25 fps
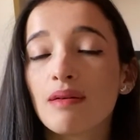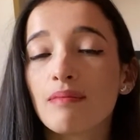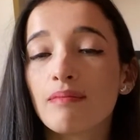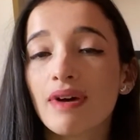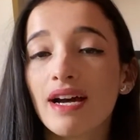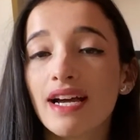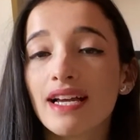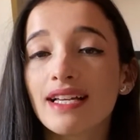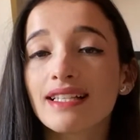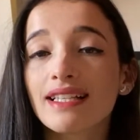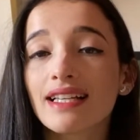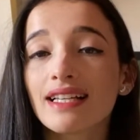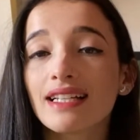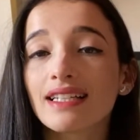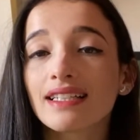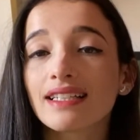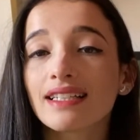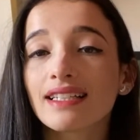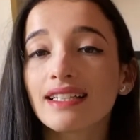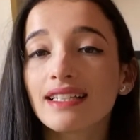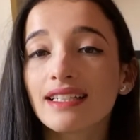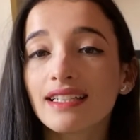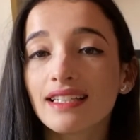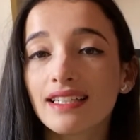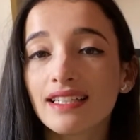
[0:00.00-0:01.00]
Mas ela
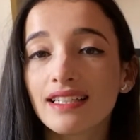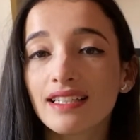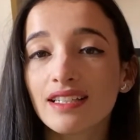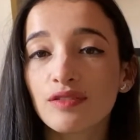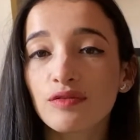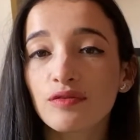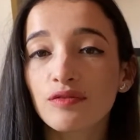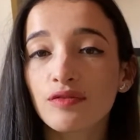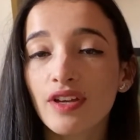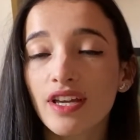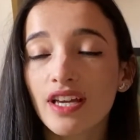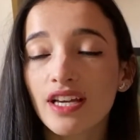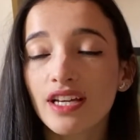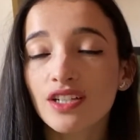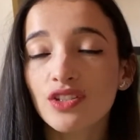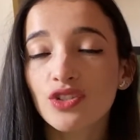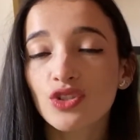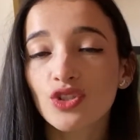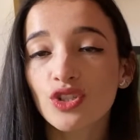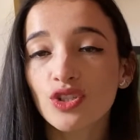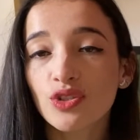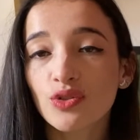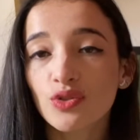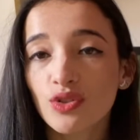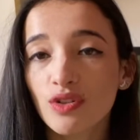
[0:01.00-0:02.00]
queria ver
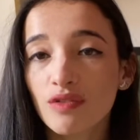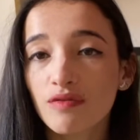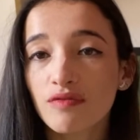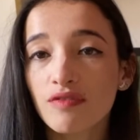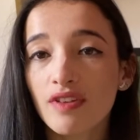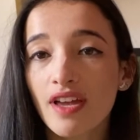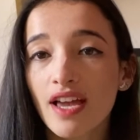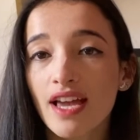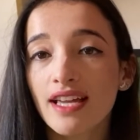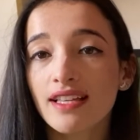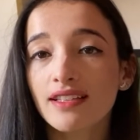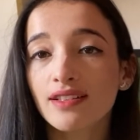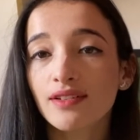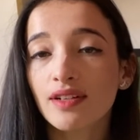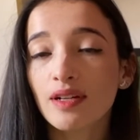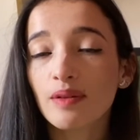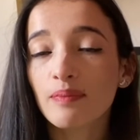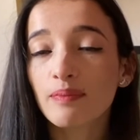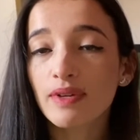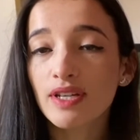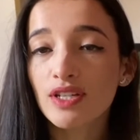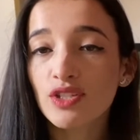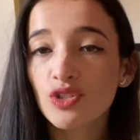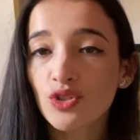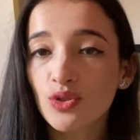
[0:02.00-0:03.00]
Chico Xavier, então ela
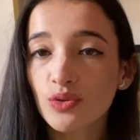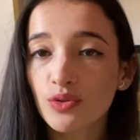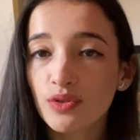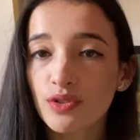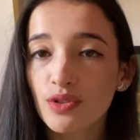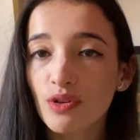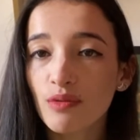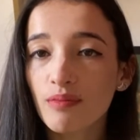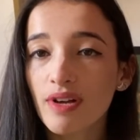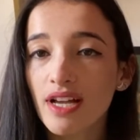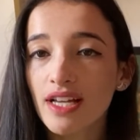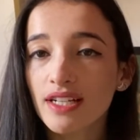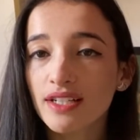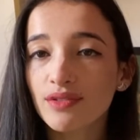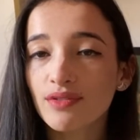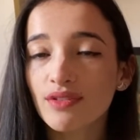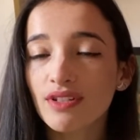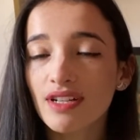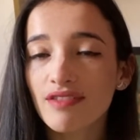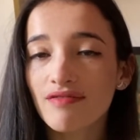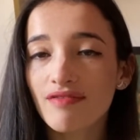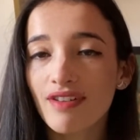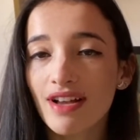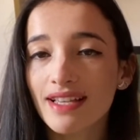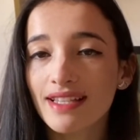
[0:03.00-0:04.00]
pediu que seu marido
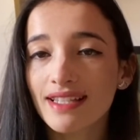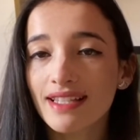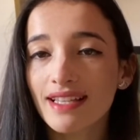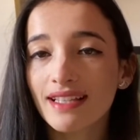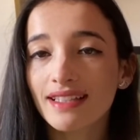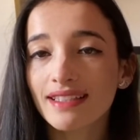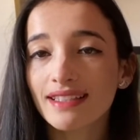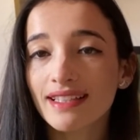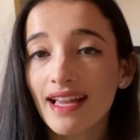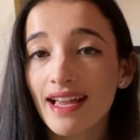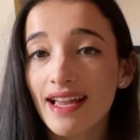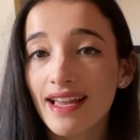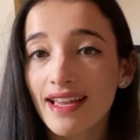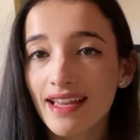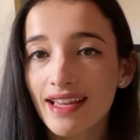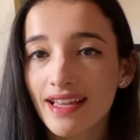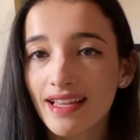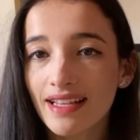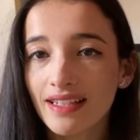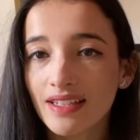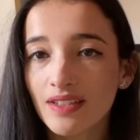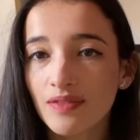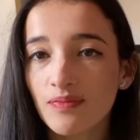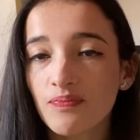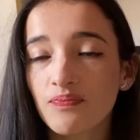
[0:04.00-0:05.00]
levasse até
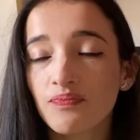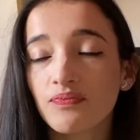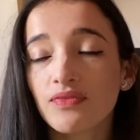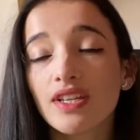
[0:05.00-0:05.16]
ele.